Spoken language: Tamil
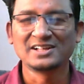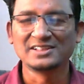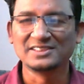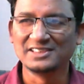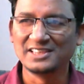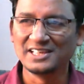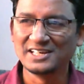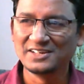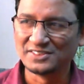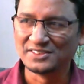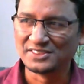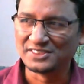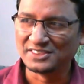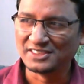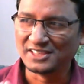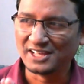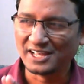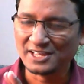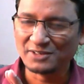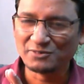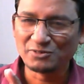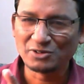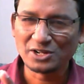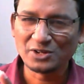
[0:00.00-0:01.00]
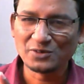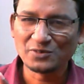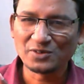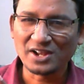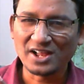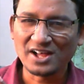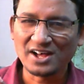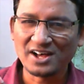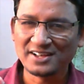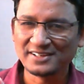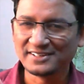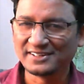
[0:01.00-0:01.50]
தேவன்
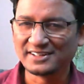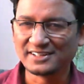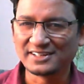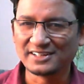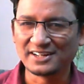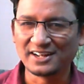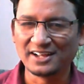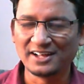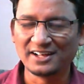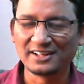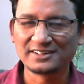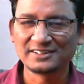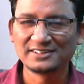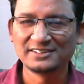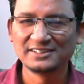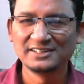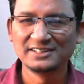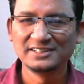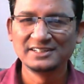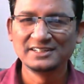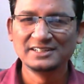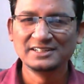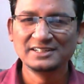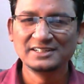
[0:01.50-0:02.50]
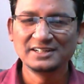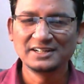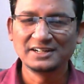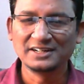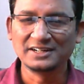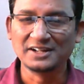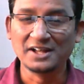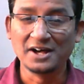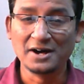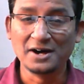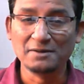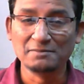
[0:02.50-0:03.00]
தயவுள்ளவரா இருக்கிறார்
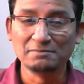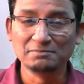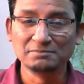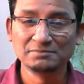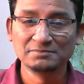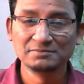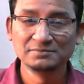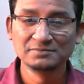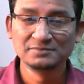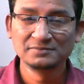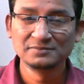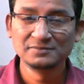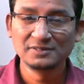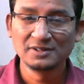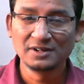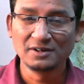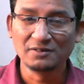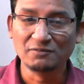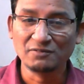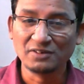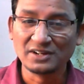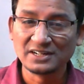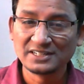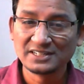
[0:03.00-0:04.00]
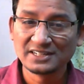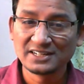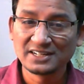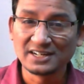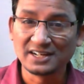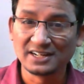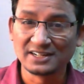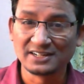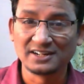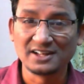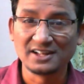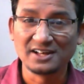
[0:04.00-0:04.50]
நாம் வன்
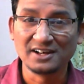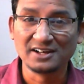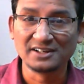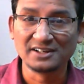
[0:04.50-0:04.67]
கண்ணனா